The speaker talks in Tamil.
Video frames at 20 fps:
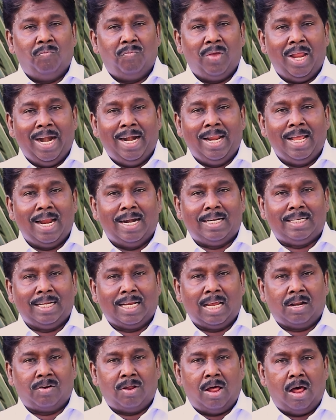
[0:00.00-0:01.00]
வீடு
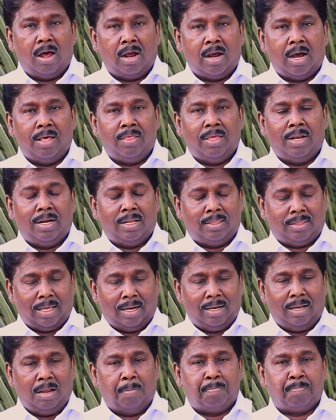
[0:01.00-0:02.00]
கட்டுகிற ஆகாதென்று
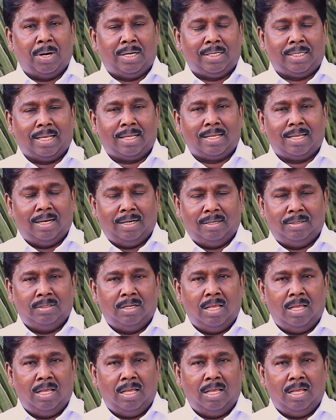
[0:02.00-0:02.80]
தள்ளப்பட்ட கல்